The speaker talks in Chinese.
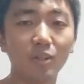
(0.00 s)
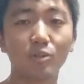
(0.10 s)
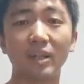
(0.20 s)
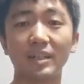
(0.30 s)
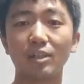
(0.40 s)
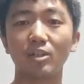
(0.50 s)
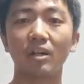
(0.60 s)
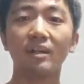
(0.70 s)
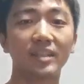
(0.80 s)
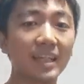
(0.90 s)
就想长
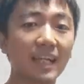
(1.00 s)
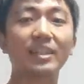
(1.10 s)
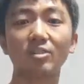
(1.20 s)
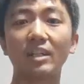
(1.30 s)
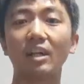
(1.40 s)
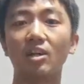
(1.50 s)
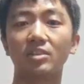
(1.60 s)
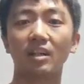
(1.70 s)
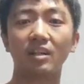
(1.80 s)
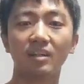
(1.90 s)
寿，天下哪有这样的好
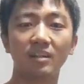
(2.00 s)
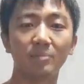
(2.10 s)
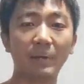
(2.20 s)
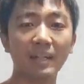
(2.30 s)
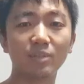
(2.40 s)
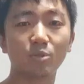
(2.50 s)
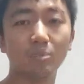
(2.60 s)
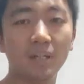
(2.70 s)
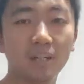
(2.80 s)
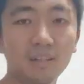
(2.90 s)
事儿？白日做
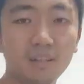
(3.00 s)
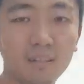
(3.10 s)
梦。